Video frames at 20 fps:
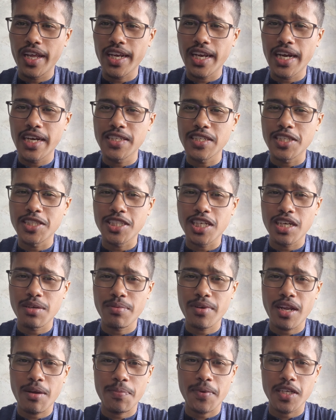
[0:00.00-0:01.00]
लेडीज एंड
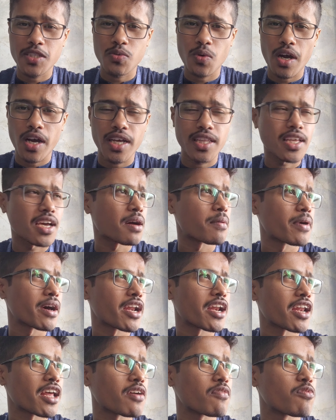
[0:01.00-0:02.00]
जेंटलमैन आपका स्वागत है
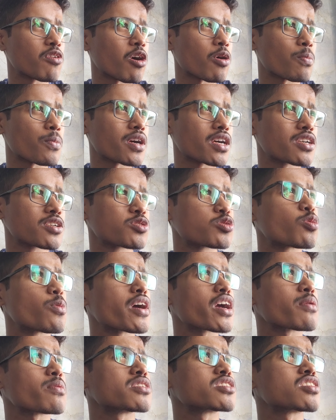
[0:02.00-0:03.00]
हमारे नए ब्लॉग में
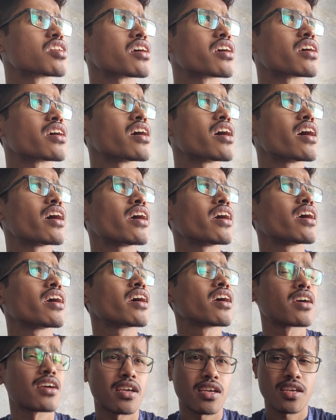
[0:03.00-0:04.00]
सुबह के बज रहे
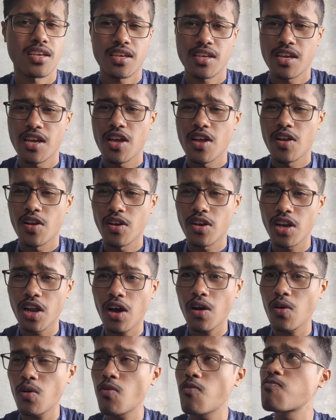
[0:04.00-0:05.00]
हैं
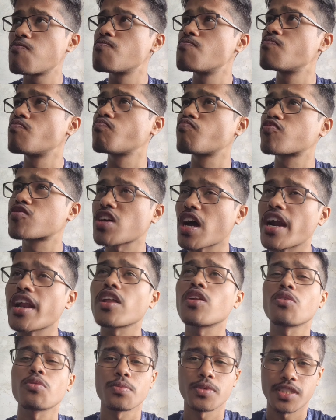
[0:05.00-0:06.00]
नौ साढ़े
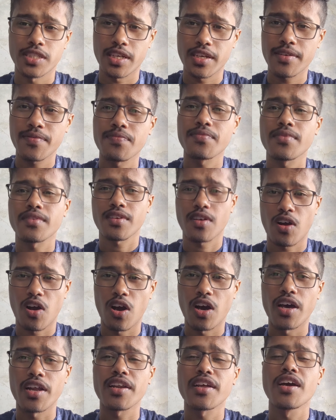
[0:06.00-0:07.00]
नौ बजे
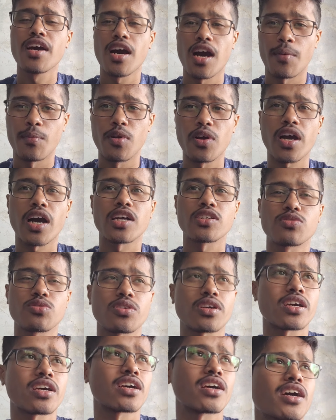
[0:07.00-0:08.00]
और हम लोग आ
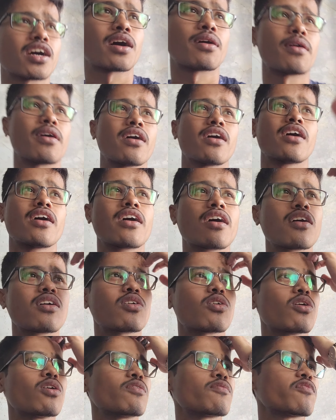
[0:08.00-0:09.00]
चुके हैं
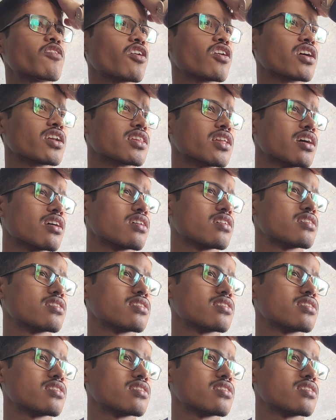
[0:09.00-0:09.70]
कौन ब्लॉगर था